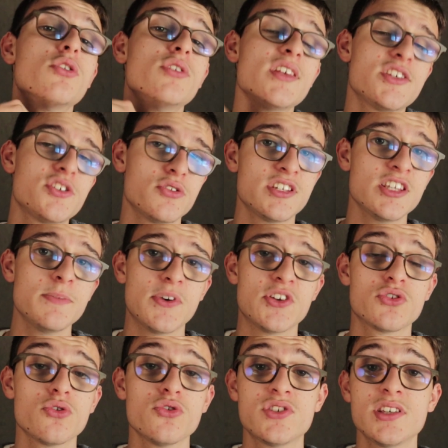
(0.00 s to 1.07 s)
connaissent ce site
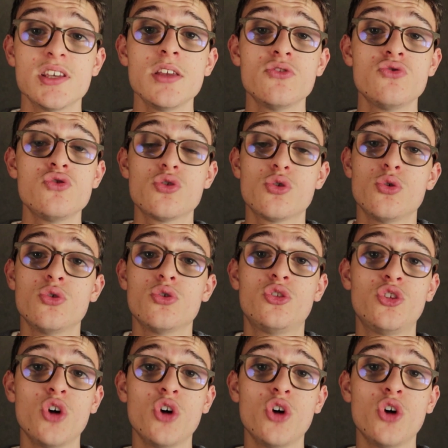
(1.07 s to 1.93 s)
parce que c'est juste le